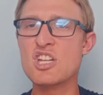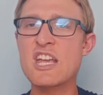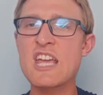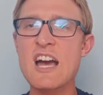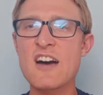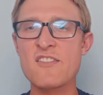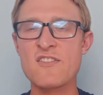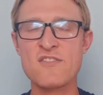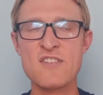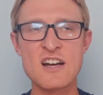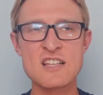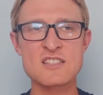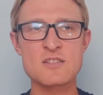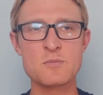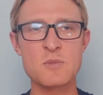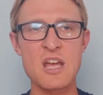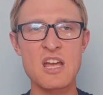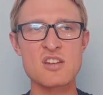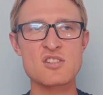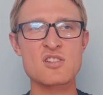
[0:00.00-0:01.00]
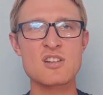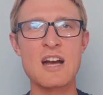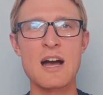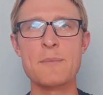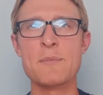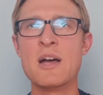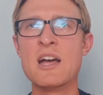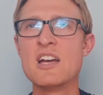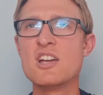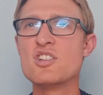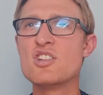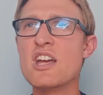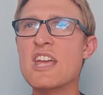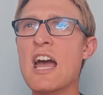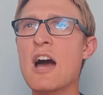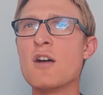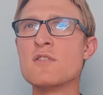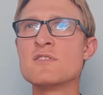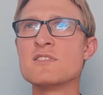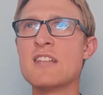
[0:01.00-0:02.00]
że ja w was mieszkam, że
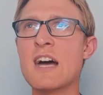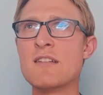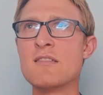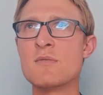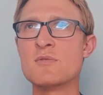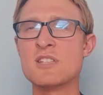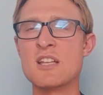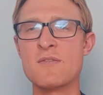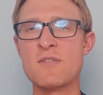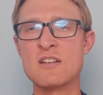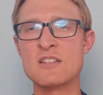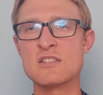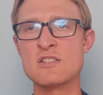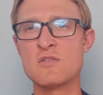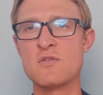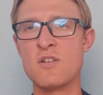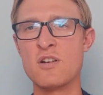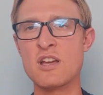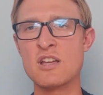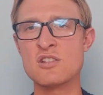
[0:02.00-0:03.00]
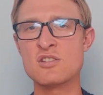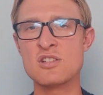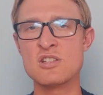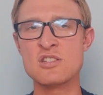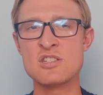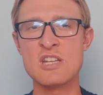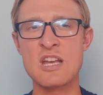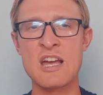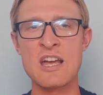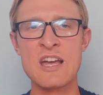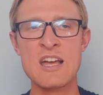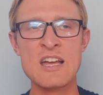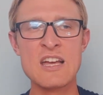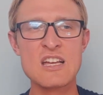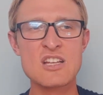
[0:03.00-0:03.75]
ja oddałem za was swoje życie,